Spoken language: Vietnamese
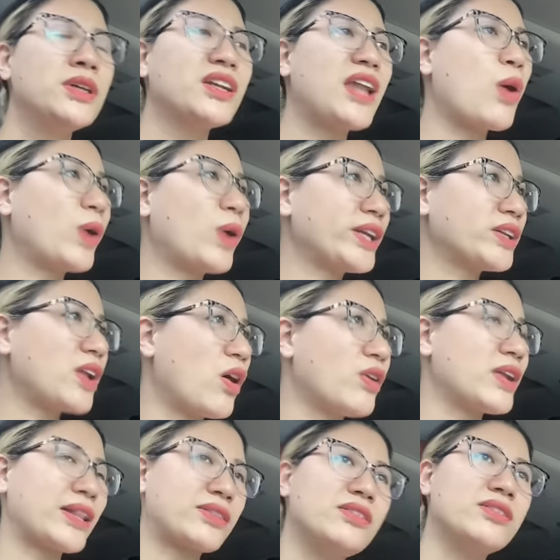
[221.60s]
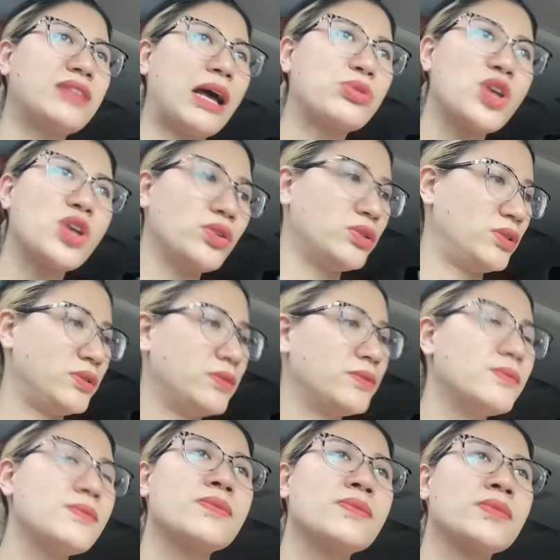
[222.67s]
Nếu khách đó là từ tao chốt
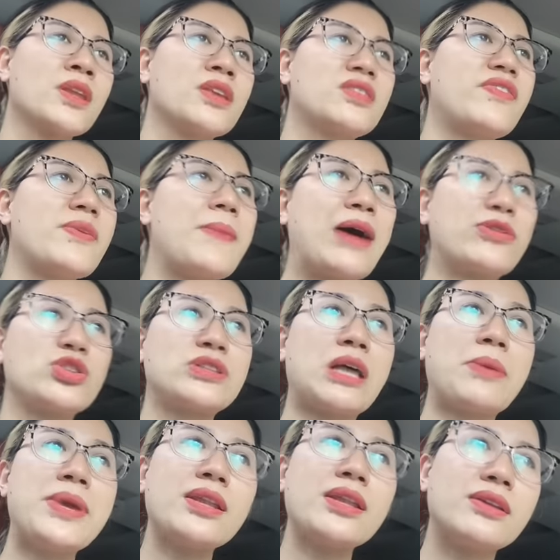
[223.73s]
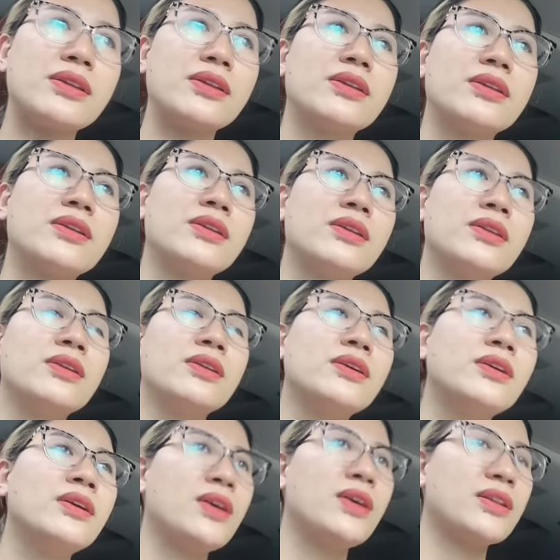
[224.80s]
thì phải báo cho tao biết.
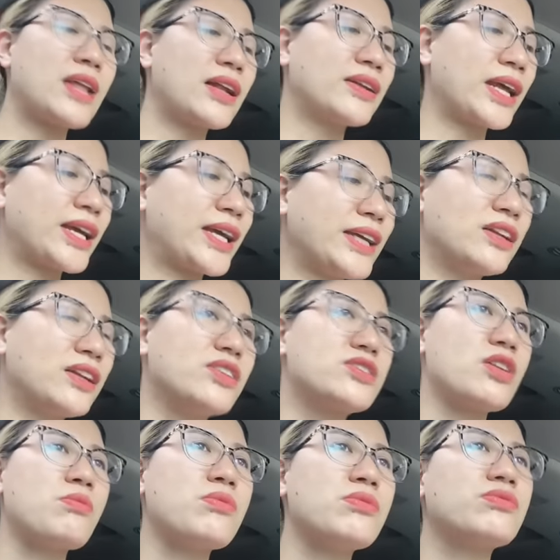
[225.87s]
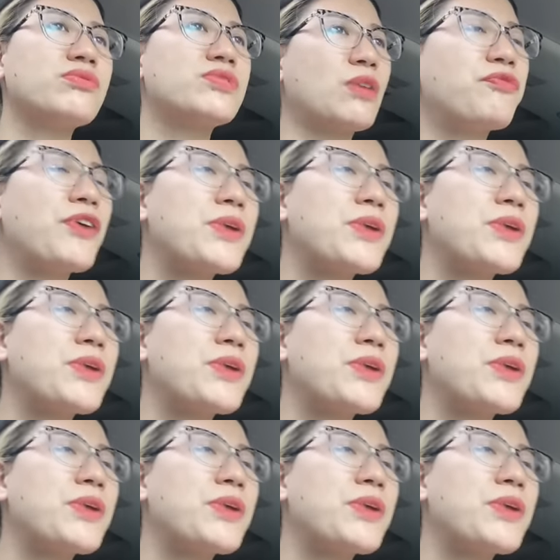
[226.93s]
Đằng này khách ở trong trong